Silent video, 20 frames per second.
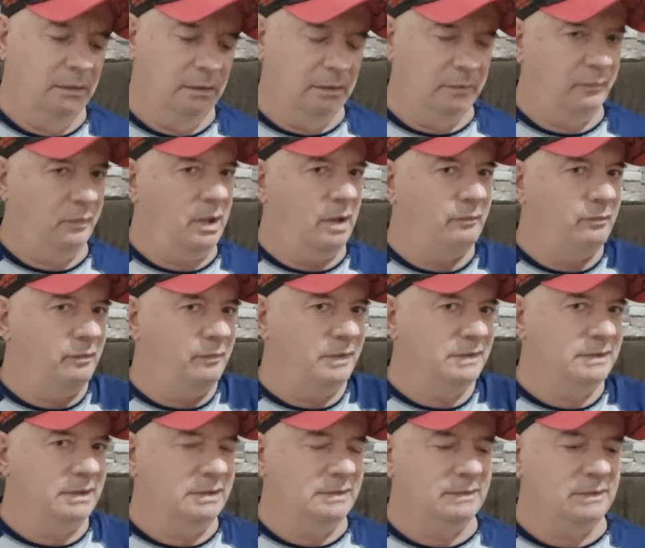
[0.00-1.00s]
eu falei, ah, vou
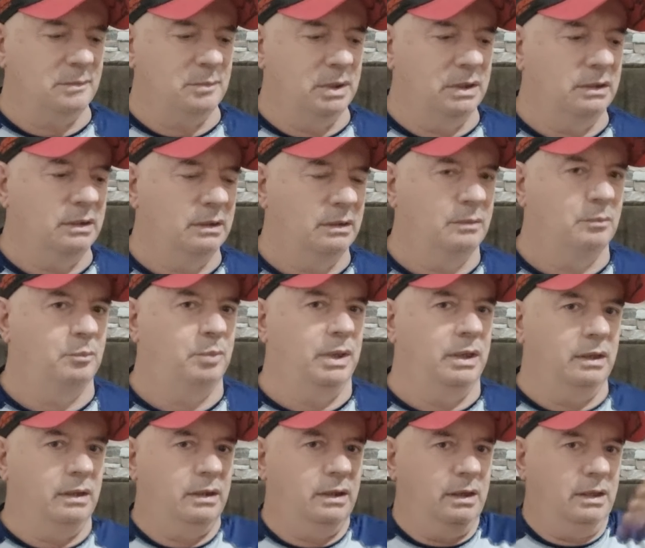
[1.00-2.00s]
fazer isso também.
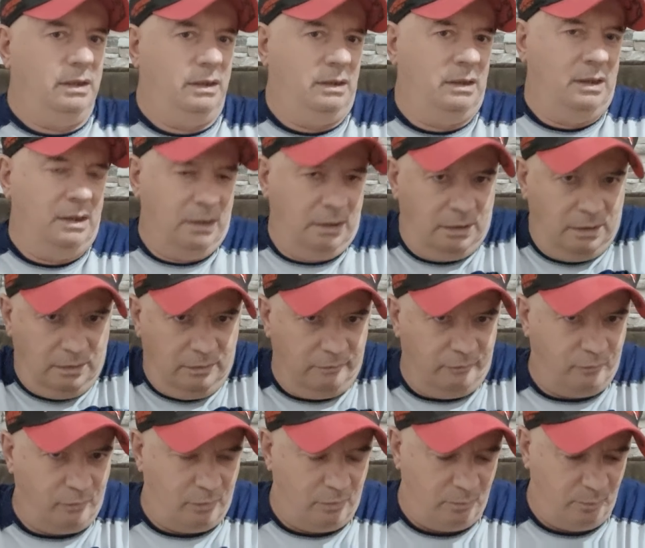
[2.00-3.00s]
Peguei e
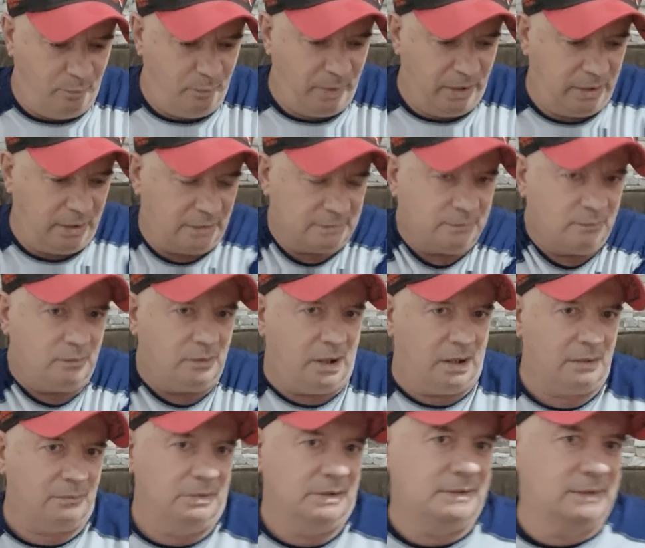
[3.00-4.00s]
vou um penhaço do
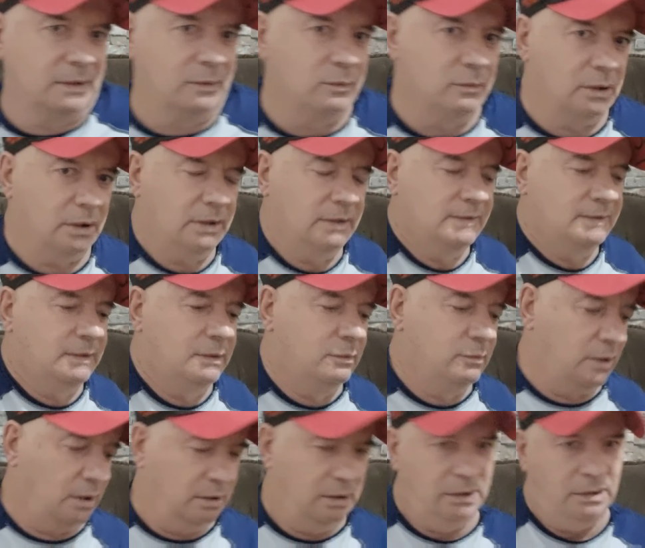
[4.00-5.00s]
caramba e segura aqui,
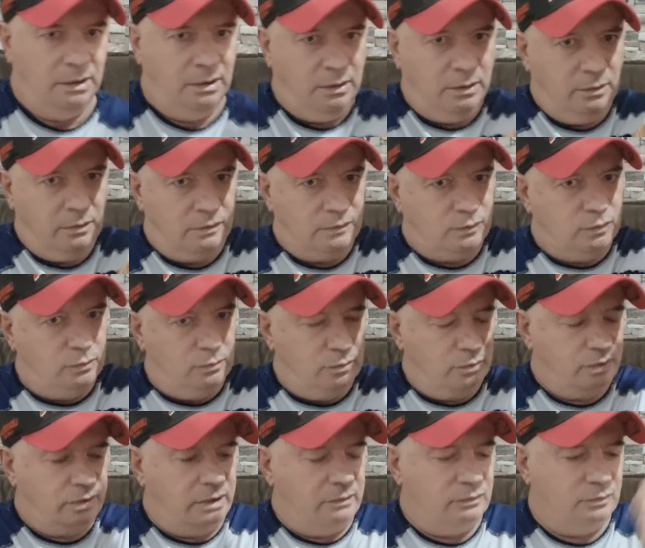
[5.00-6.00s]
segura ali.
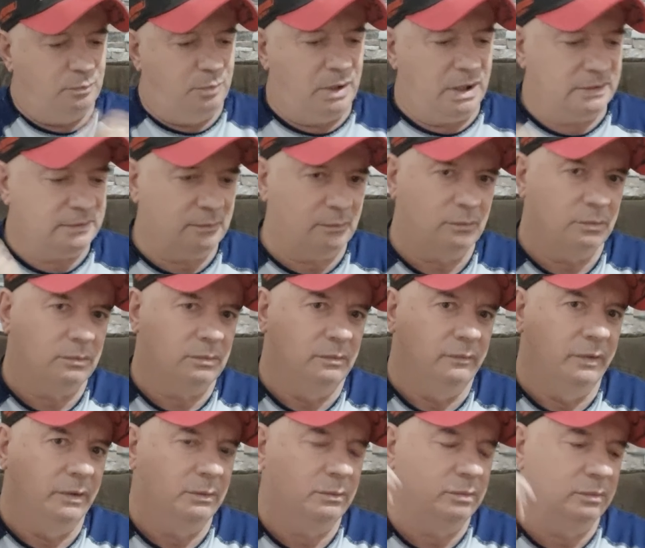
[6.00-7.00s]
Sujei os braços,
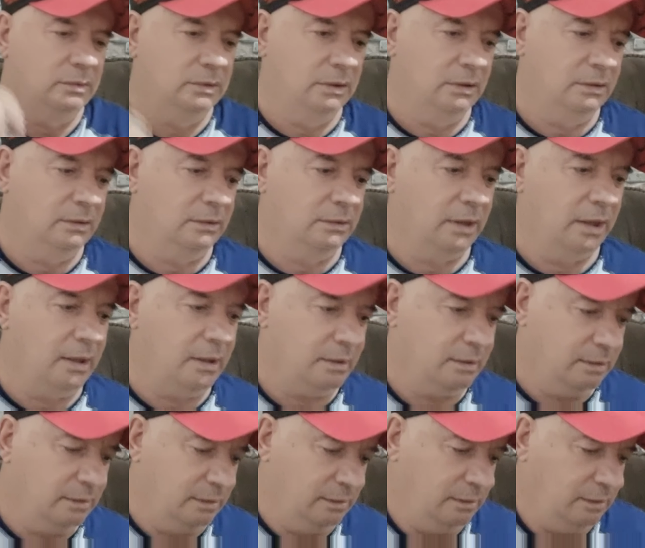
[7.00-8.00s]
cotovelo, tudo de terra,
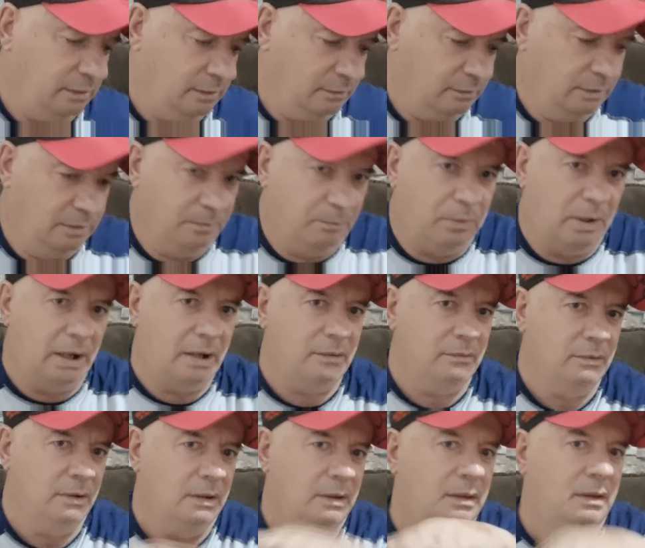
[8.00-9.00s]
de, de
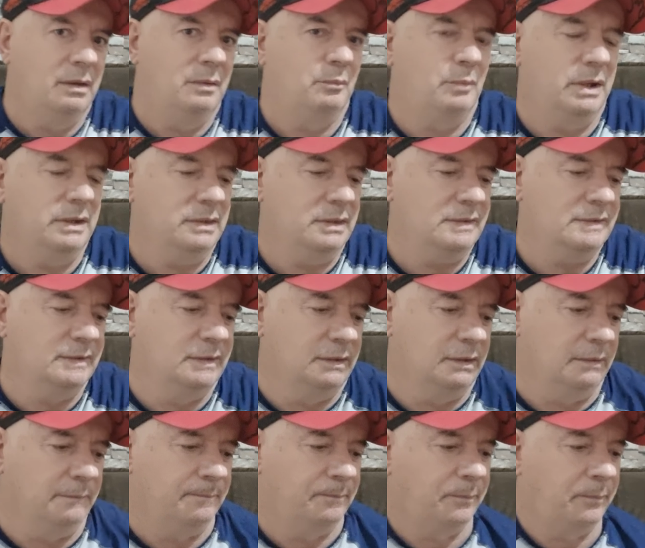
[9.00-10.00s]
barro. Mas
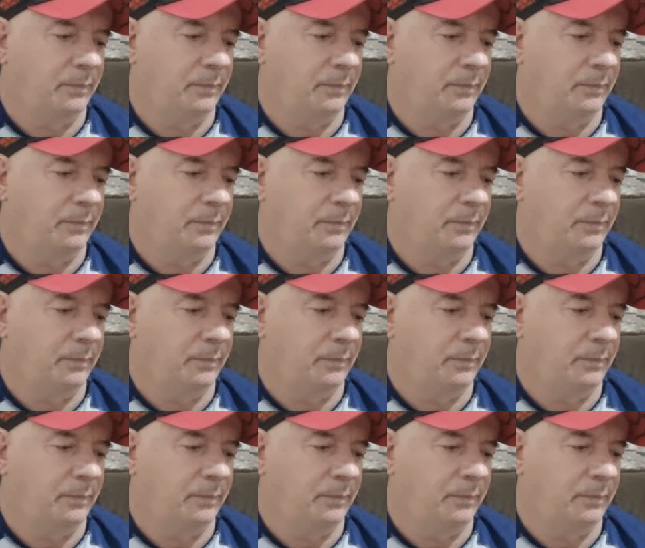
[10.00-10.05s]
desci.